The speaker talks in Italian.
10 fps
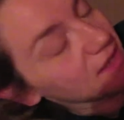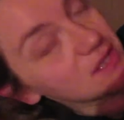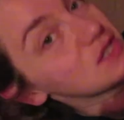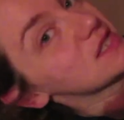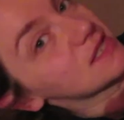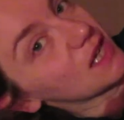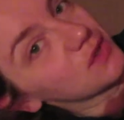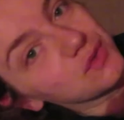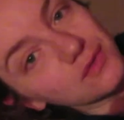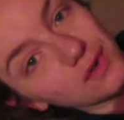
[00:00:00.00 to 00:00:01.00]

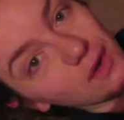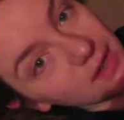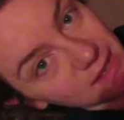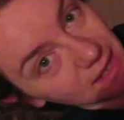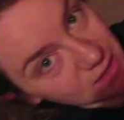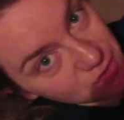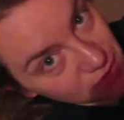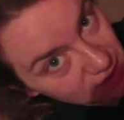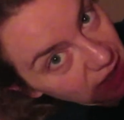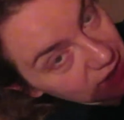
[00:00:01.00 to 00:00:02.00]
registrando un vlog della
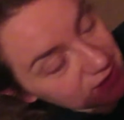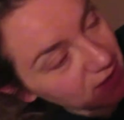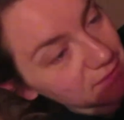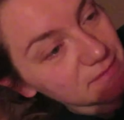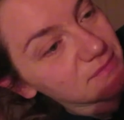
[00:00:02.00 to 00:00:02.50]
giornata,